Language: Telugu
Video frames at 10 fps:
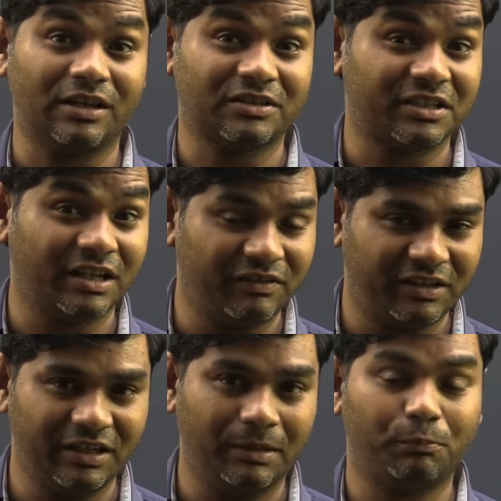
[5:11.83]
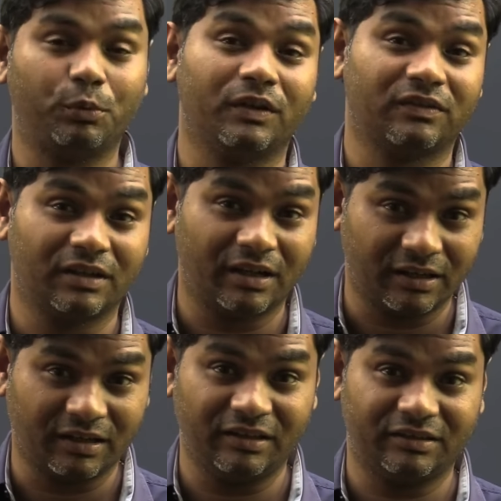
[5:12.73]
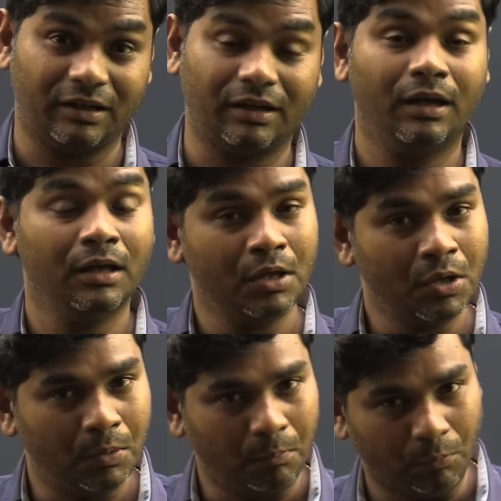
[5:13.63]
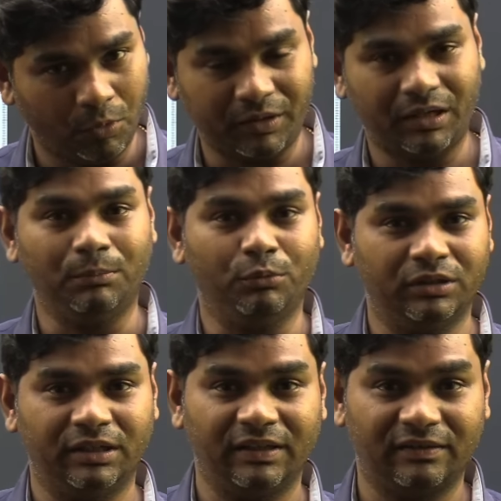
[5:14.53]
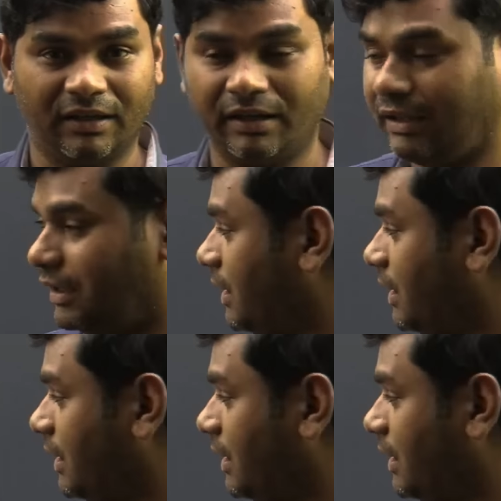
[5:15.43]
రాష్ట్రీయ విజ్ఞాన్ పురస్కార గ్రహీతలుగా మొట్టమొదటిసారి